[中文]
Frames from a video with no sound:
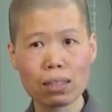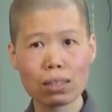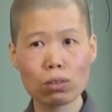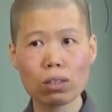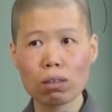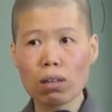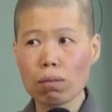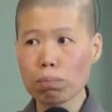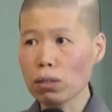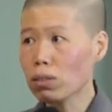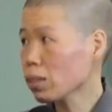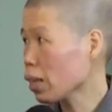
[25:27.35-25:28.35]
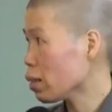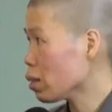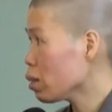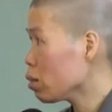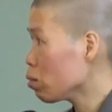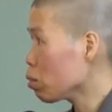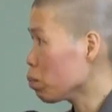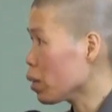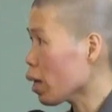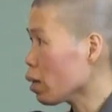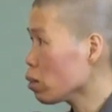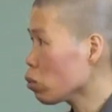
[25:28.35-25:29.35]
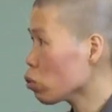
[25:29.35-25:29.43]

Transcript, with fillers: 所以宝智禅师就怎么样，